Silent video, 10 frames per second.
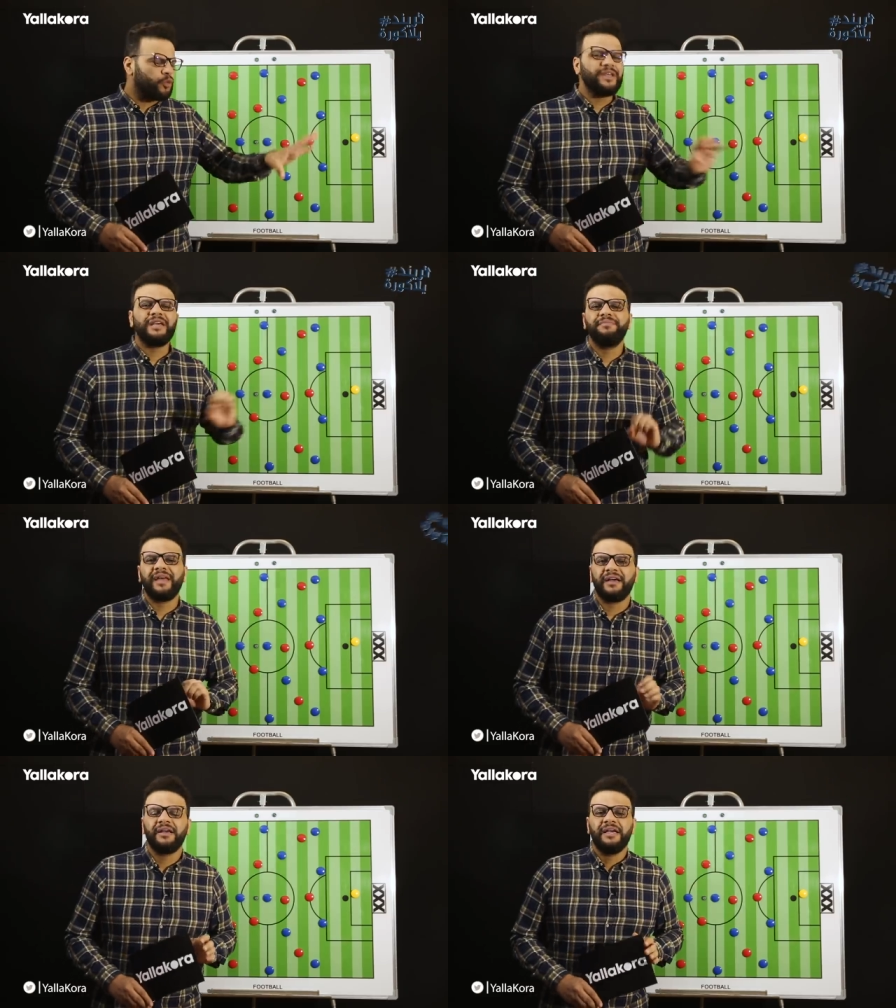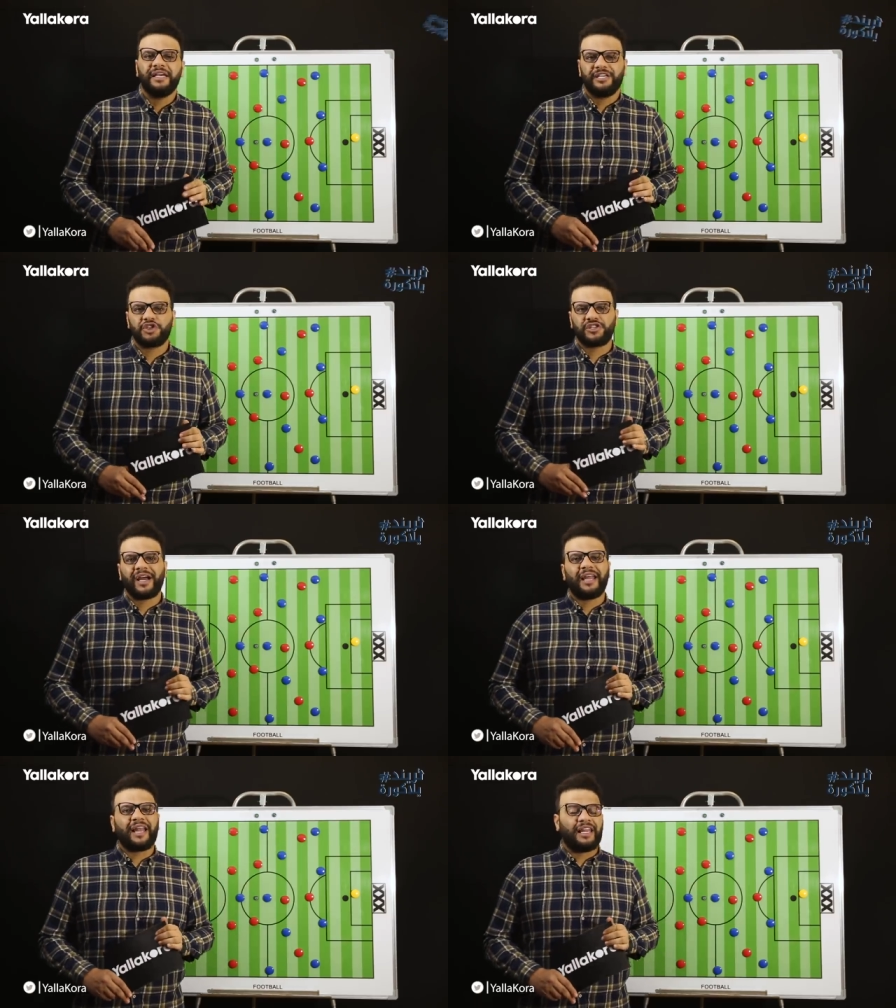ويبدا
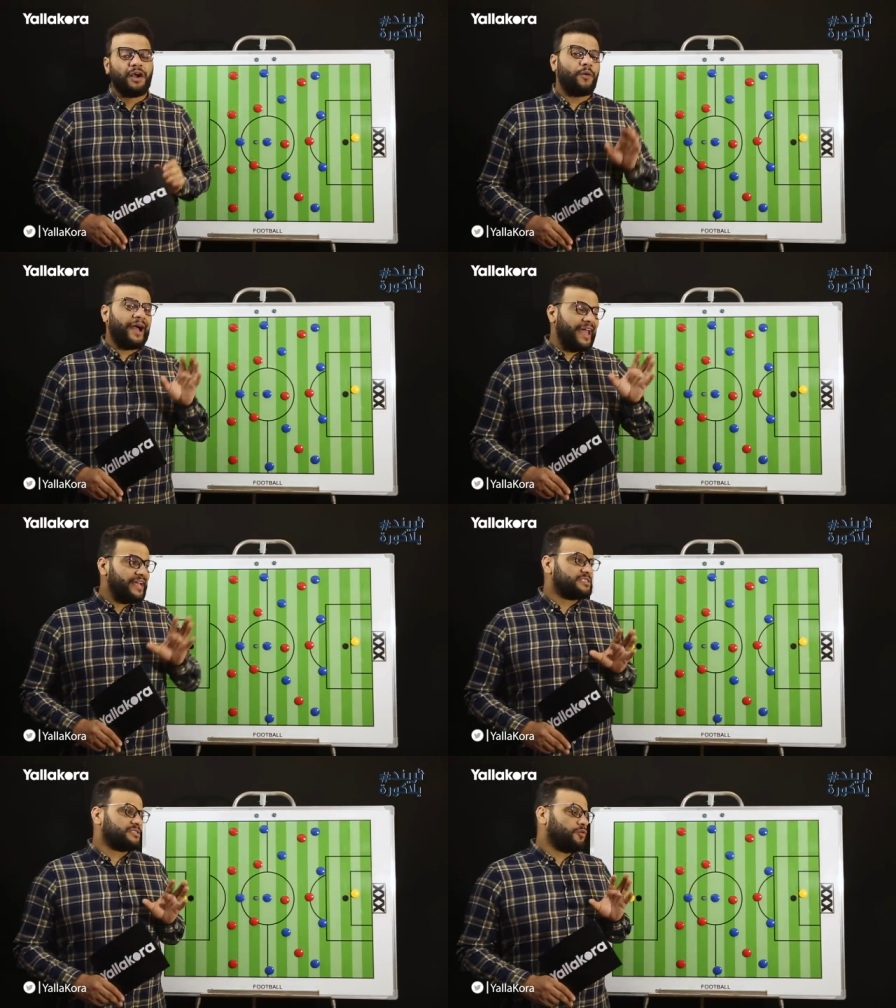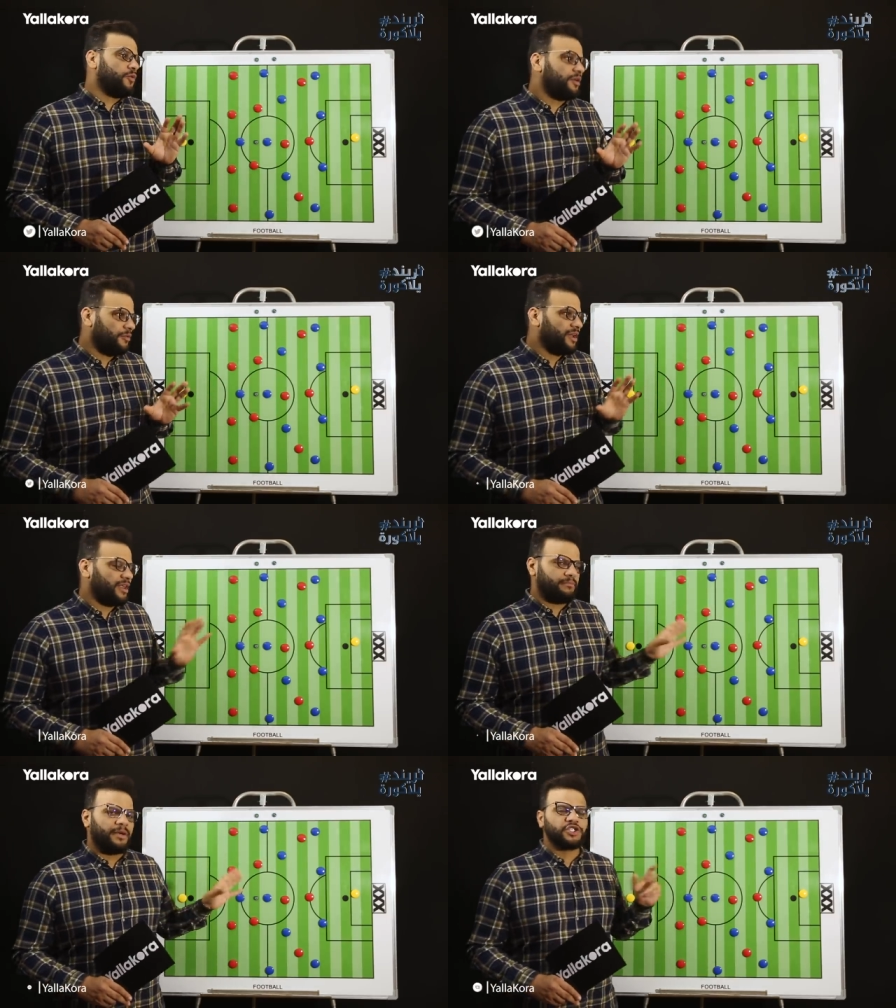يشتغل عليها وعايز
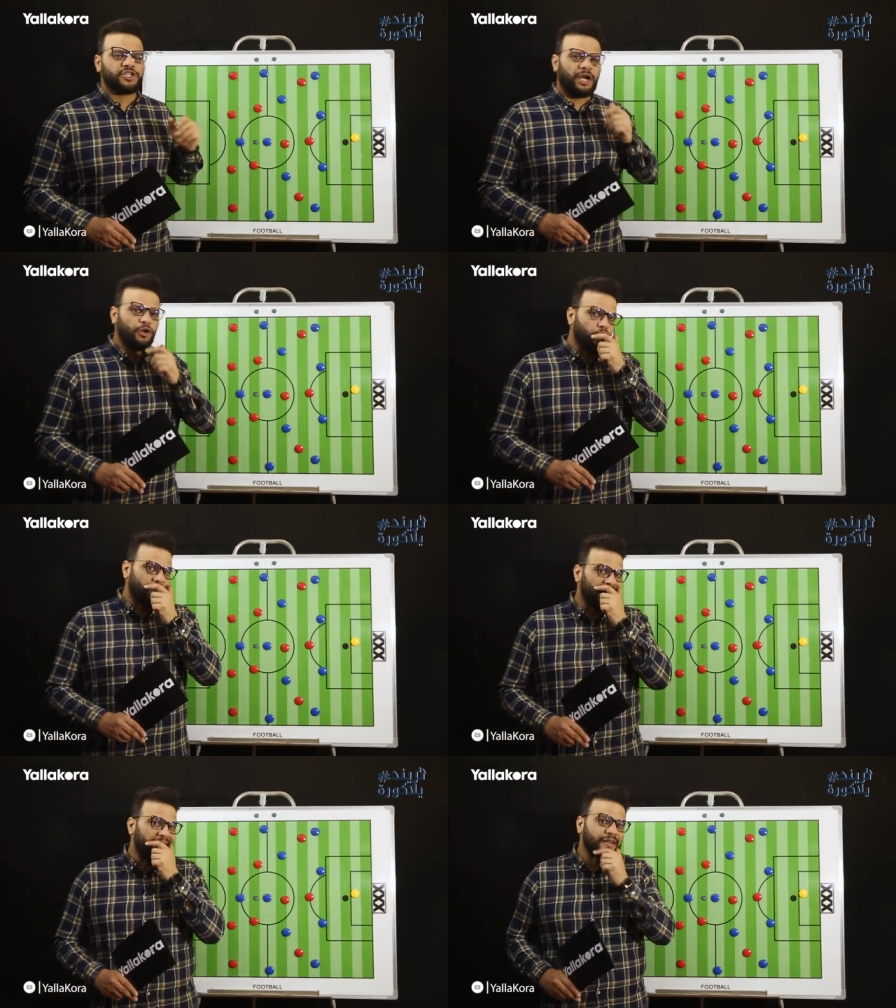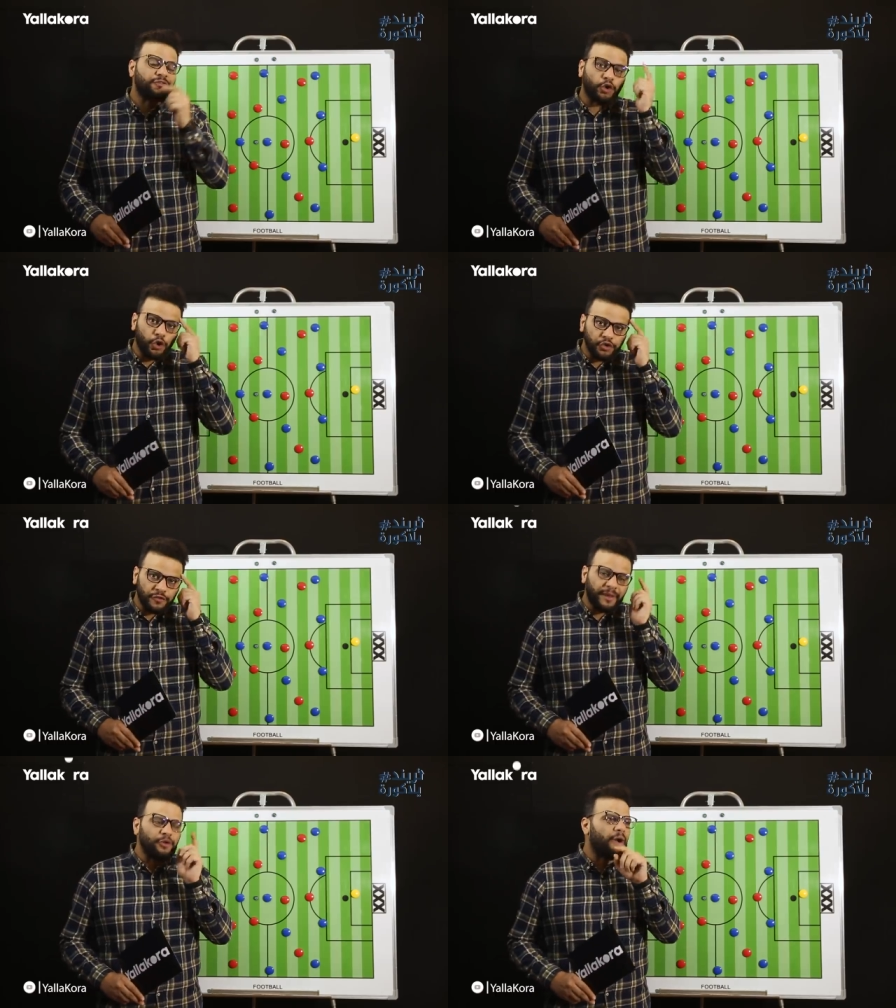وانا بشرح لكم الهدف
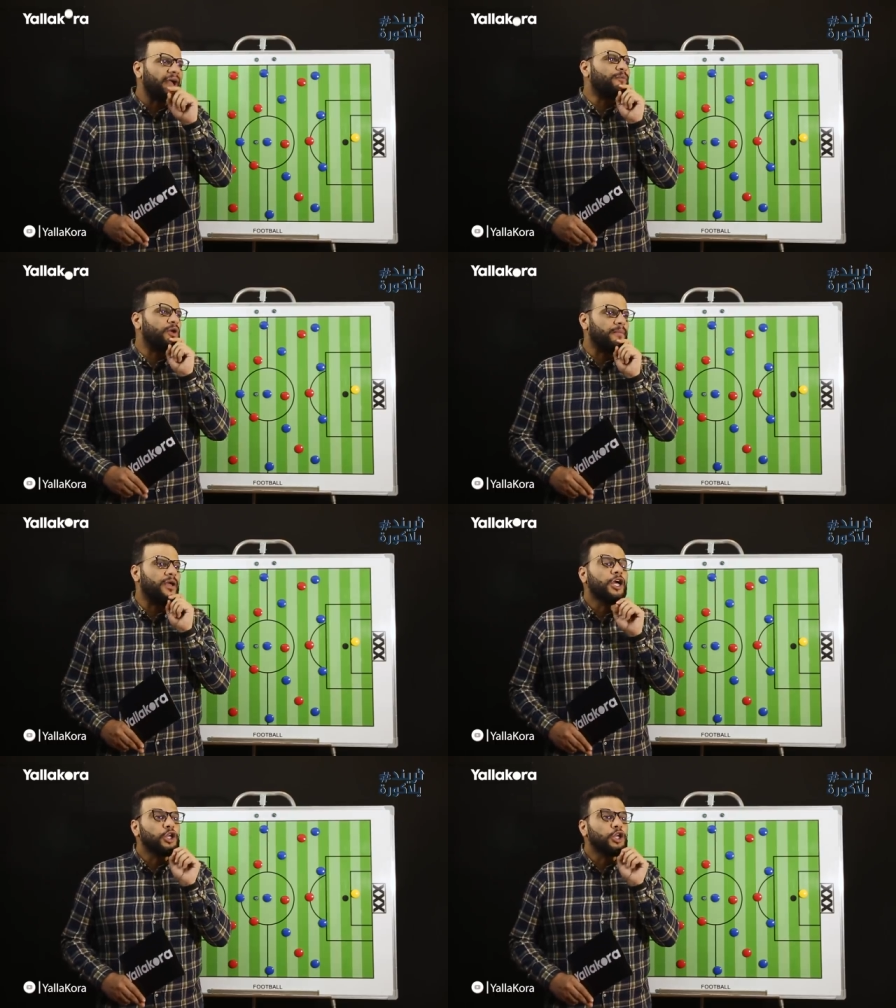تحطوا في بالكم حاجه مهمه